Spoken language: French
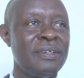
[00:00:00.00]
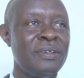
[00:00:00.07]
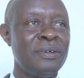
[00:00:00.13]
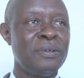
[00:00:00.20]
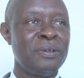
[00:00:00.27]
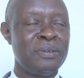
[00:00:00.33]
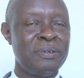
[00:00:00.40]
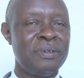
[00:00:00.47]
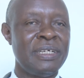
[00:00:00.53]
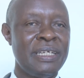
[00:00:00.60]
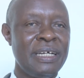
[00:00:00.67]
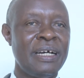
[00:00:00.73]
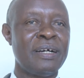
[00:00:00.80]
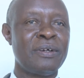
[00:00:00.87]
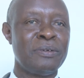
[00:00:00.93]
Donc
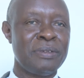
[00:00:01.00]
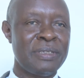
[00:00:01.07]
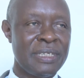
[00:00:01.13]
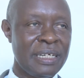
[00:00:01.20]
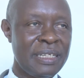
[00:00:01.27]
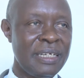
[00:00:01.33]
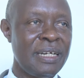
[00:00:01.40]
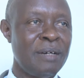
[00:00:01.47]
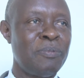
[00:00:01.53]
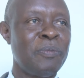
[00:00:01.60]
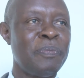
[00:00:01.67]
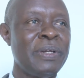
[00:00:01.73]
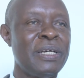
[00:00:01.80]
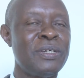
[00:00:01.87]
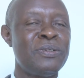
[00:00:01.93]
l'autorité a constaté, la
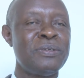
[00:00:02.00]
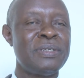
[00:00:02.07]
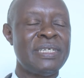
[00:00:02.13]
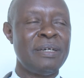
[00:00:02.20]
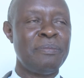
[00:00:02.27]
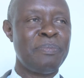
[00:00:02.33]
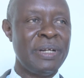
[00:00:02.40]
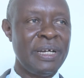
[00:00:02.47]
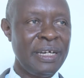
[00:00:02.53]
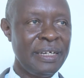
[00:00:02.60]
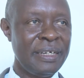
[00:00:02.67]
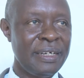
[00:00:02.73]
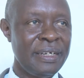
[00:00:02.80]
population s'est plaint